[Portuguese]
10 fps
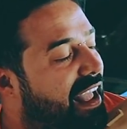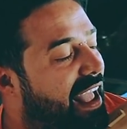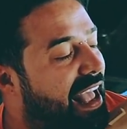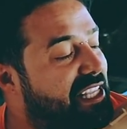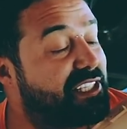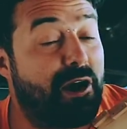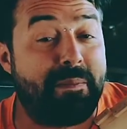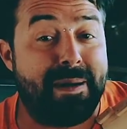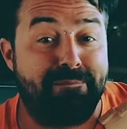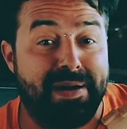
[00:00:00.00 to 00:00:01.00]
Essa é
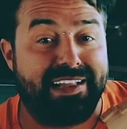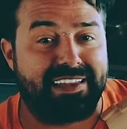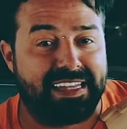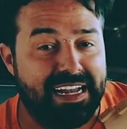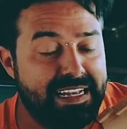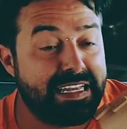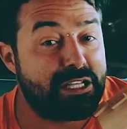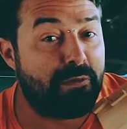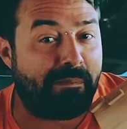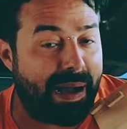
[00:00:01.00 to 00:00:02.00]
uma patang
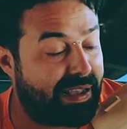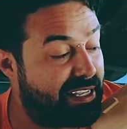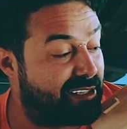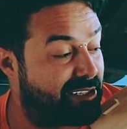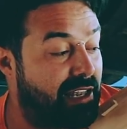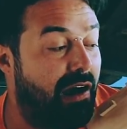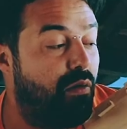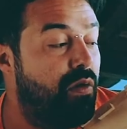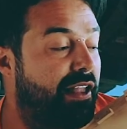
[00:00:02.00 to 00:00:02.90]
do Paquistão.